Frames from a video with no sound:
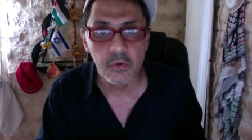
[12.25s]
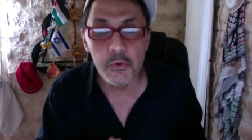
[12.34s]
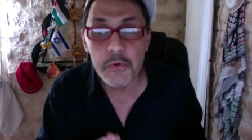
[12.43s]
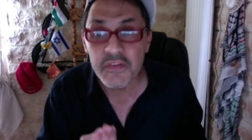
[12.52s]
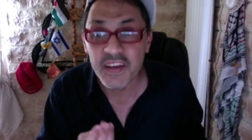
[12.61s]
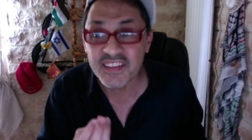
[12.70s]

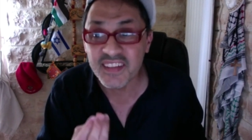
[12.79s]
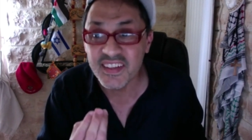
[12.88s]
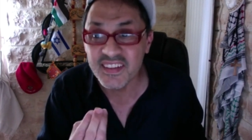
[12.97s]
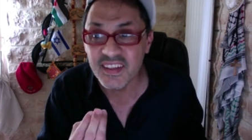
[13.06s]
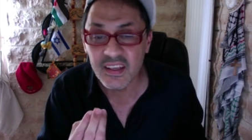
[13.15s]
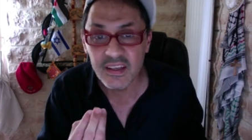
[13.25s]

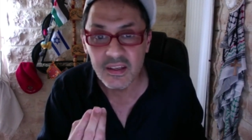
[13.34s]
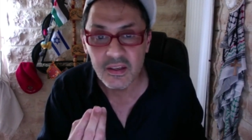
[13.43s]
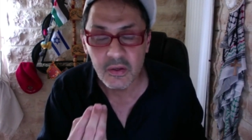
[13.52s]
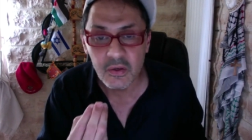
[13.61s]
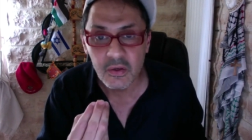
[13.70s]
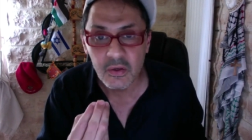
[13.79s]
L'universalité,
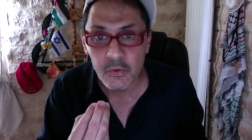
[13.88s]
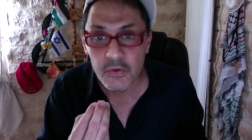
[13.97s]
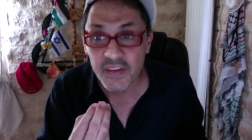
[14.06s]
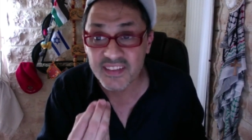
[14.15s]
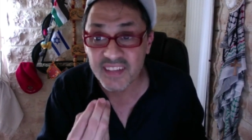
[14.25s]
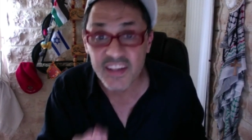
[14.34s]

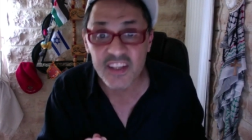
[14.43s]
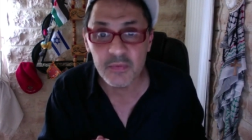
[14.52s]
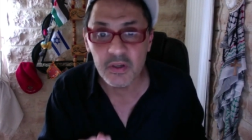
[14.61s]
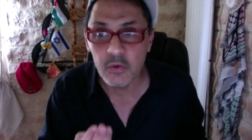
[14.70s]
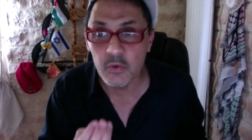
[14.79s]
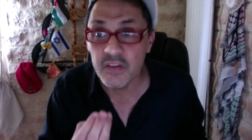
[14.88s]

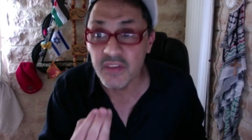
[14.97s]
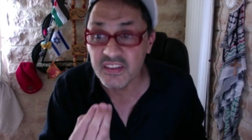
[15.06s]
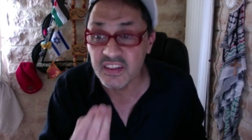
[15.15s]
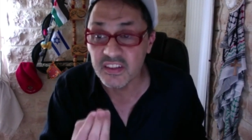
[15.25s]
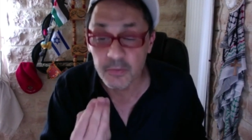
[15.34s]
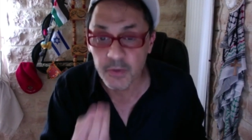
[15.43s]
l'universalisme, ou
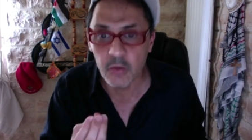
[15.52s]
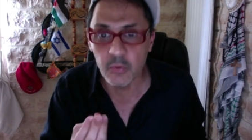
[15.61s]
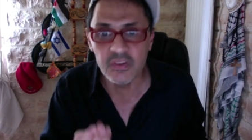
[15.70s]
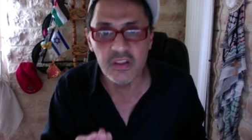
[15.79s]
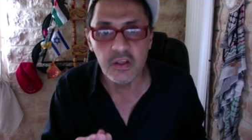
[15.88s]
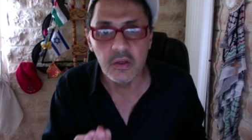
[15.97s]
l'universalité, je ne sais pas
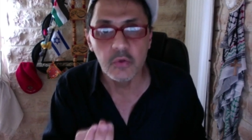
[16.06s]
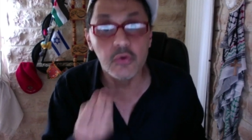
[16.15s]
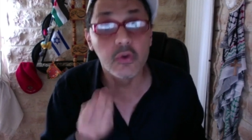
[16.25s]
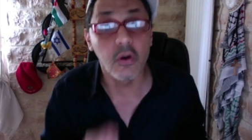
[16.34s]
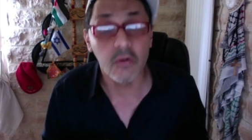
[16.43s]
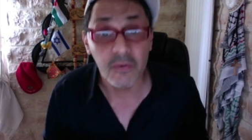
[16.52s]
comment on dit,
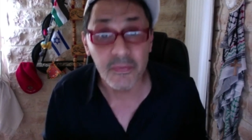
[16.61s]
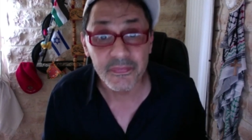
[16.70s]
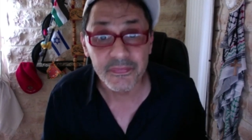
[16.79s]
du Coran.